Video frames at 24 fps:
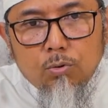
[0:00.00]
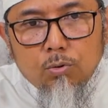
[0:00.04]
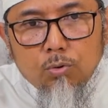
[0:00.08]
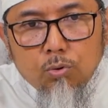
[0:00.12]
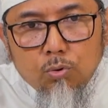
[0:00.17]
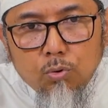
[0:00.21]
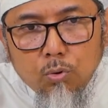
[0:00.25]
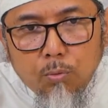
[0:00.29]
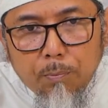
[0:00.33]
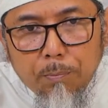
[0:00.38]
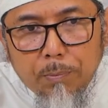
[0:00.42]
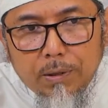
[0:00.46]

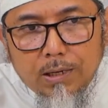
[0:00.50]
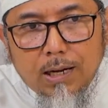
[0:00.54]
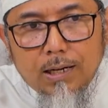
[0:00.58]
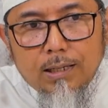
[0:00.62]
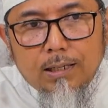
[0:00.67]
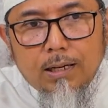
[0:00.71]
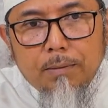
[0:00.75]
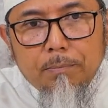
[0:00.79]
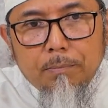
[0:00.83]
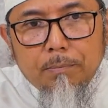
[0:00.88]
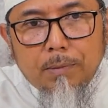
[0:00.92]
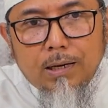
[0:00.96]
untuk
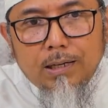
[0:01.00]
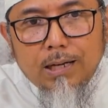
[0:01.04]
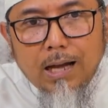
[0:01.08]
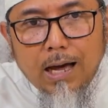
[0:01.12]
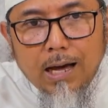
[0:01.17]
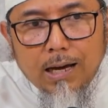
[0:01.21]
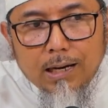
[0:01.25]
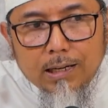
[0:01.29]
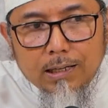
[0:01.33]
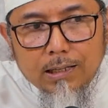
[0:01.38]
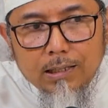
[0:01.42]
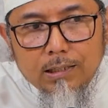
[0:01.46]
menanamkan
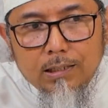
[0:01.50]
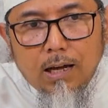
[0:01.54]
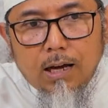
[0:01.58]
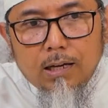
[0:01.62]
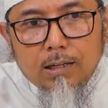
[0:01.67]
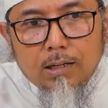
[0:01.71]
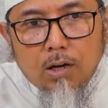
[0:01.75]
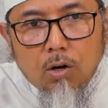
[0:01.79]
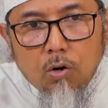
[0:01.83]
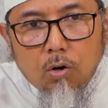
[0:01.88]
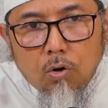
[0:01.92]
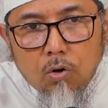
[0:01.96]
akidah
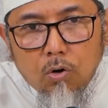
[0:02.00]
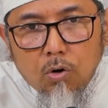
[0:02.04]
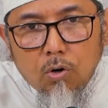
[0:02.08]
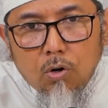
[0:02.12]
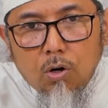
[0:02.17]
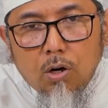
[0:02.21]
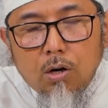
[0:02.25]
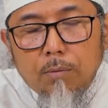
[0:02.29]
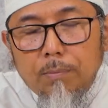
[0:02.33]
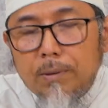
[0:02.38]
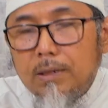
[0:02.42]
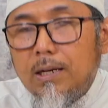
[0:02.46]
yang
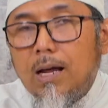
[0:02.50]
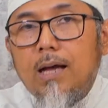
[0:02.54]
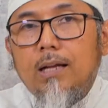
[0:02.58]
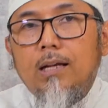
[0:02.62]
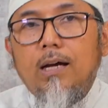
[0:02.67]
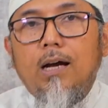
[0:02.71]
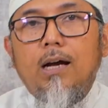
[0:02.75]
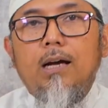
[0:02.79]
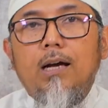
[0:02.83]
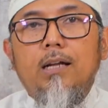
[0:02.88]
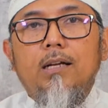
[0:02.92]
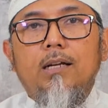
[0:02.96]
kokoh kepada
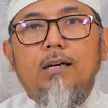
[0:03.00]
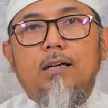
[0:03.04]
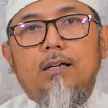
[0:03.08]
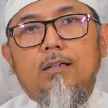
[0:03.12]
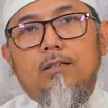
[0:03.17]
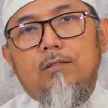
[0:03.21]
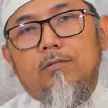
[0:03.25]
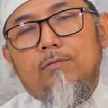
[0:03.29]
anak-anak.